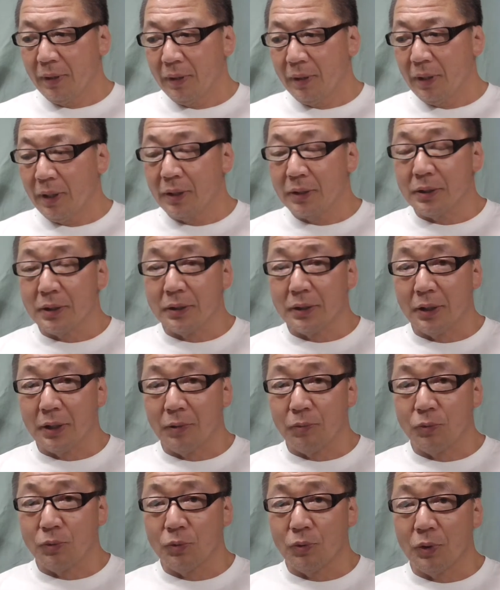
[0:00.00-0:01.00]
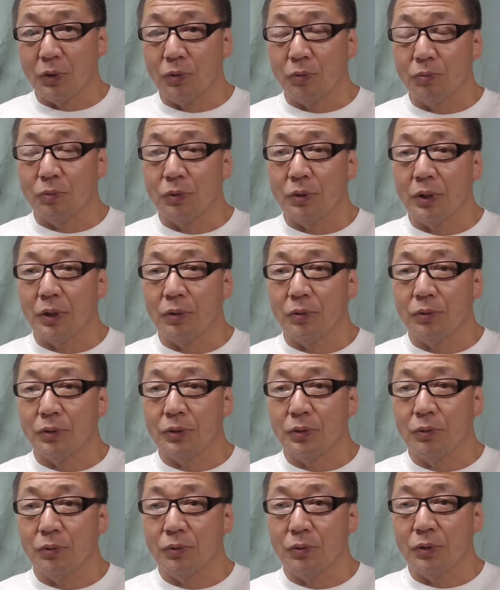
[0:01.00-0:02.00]
歯医者さんでもそうだと思うんだけど
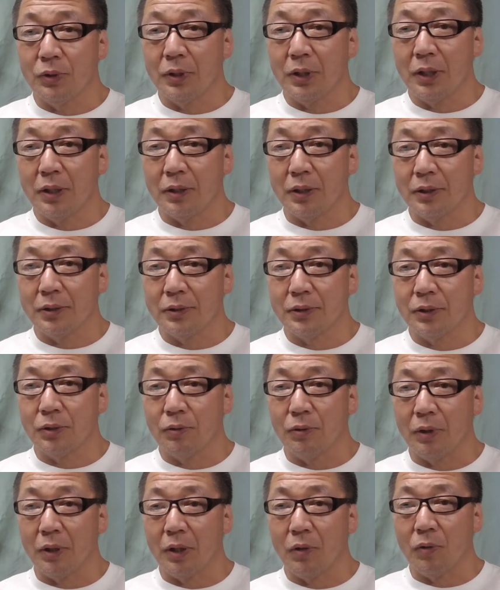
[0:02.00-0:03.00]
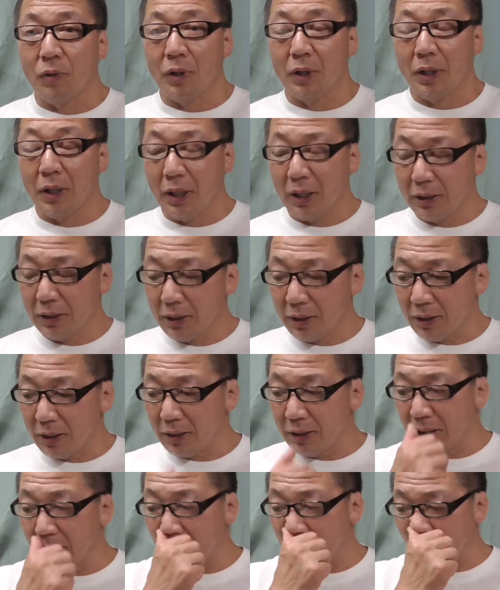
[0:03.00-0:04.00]
ちょっと痛いですっていうのはこれはかなり
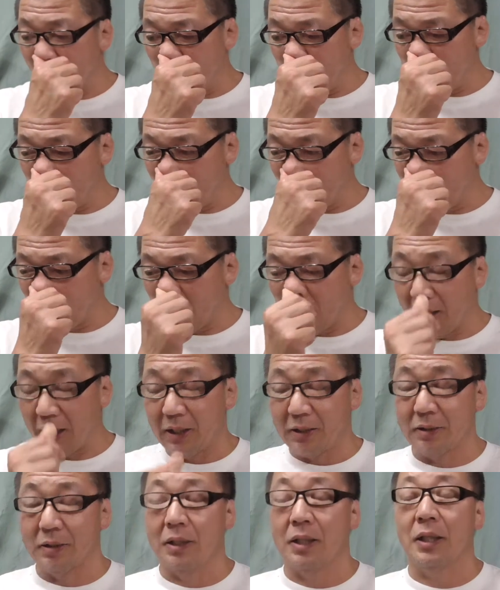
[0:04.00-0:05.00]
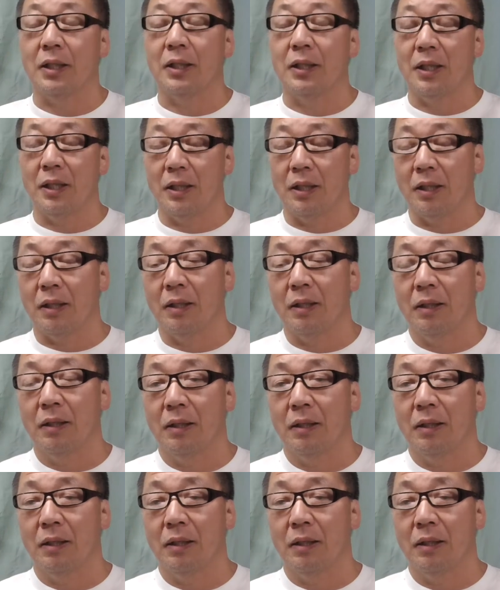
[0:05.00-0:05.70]
痛いことなはずなんで